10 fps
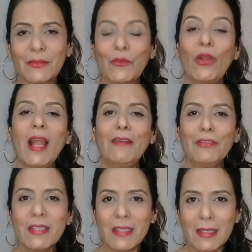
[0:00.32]
Olá
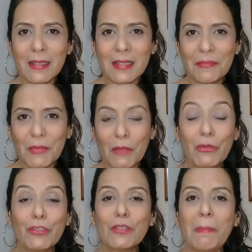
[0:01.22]
vocês!
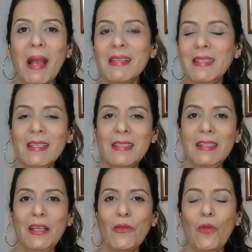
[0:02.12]
Muitos pais decidem